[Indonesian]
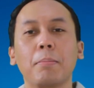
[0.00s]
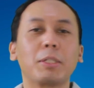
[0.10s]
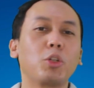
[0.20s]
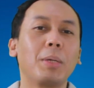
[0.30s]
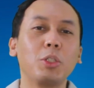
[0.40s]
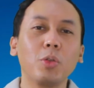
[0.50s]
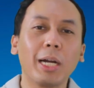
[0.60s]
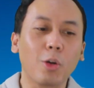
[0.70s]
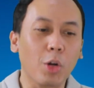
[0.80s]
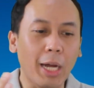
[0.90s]
percuma
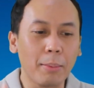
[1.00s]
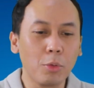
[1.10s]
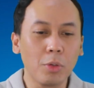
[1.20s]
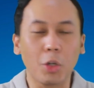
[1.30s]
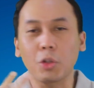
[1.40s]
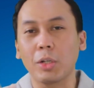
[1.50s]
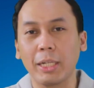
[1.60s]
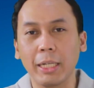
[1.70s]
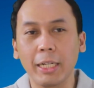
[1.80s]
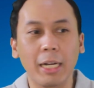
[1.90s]
juga kalau kamu nonton
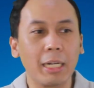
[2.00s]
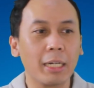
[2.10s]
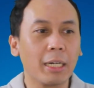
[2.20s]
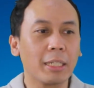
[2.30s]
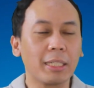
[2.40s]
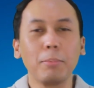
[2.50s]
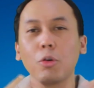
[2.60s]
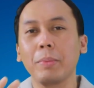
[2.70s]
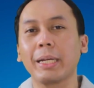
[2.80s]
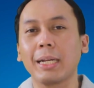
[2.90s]
ini dan
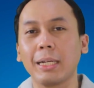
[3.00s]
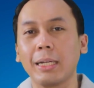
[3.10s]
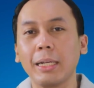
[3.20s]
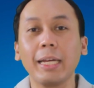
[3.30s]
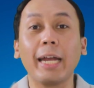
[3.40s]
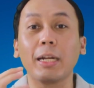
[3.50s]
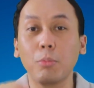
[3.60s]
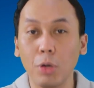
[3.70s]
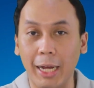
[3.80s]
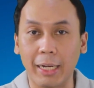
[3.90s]
sibuk mikirin ini di akhir
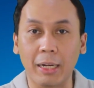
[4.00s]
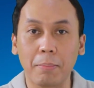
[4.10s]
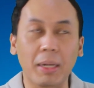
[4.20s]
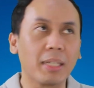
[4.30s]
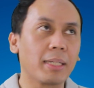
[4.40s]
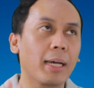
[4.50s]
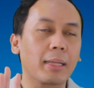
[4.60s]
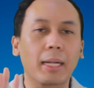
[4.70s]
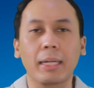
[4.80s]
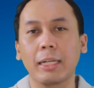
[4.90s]
bulan pada
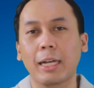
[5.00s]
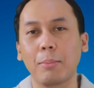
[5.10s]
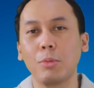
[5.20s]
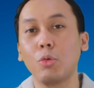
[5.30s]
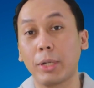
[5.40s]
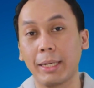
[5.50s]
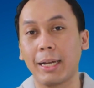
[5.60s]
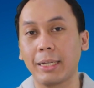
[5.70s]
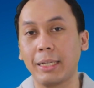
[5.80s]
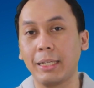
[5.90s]
saat rekening kamu mungkin
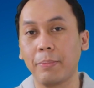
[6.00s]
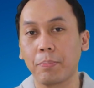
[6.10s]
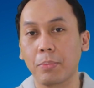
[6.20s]
lagi